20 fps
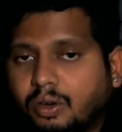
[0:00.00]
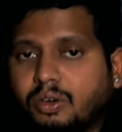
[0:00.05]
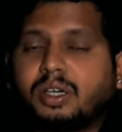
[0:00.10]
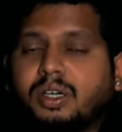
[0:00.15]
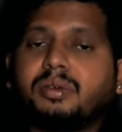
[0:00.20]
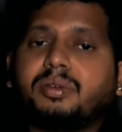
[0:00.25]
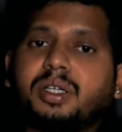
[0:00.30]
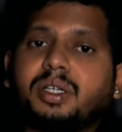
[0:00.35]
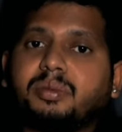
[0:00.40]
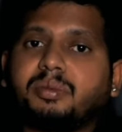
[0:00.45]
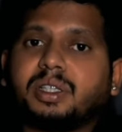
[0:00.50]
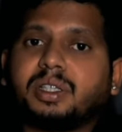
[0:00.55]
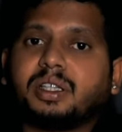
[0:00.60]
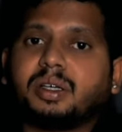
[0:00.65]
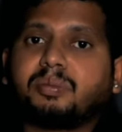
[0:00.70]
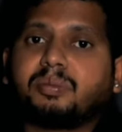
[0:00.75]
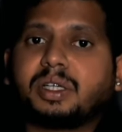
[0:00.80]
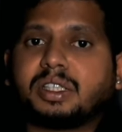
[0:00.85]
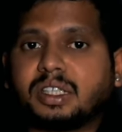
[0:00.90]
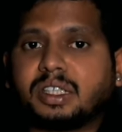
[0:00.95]
గవర్నమెంట్
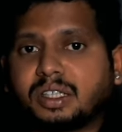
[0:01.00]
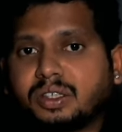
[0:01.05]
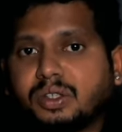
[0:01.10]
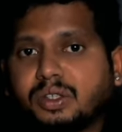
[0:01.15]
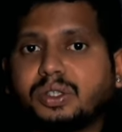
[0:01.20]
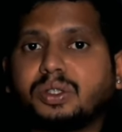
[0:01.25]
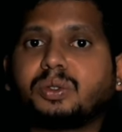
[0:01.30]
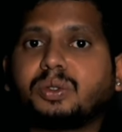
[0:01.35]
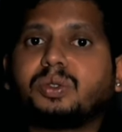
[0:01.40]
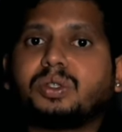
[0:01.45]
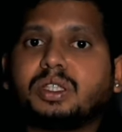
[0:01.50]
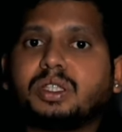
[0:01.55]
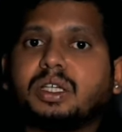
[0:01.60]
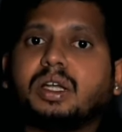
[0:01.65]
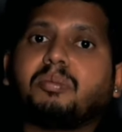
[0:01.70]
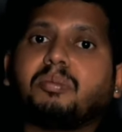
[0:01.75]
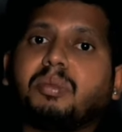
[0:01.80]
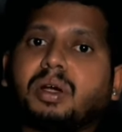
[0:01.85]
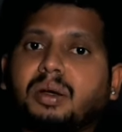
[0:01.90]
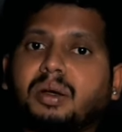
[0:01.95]
మీద ప్రజలకు ఎంతో కొంత
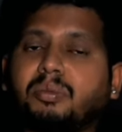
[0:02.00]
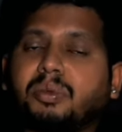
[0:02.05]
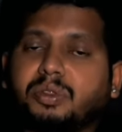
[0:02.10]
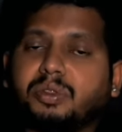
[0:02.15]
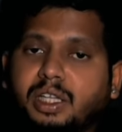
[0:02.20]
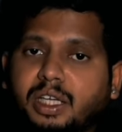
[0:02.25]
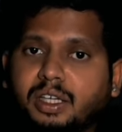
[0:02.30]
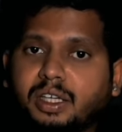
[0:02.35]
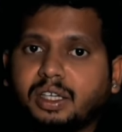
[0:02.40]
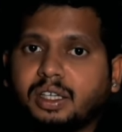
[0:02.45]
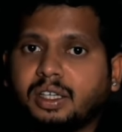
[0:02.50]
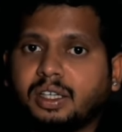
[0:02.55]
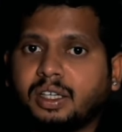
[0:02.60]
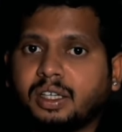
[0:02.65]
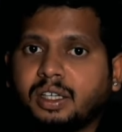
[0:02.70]
నమ్మకం ఉంది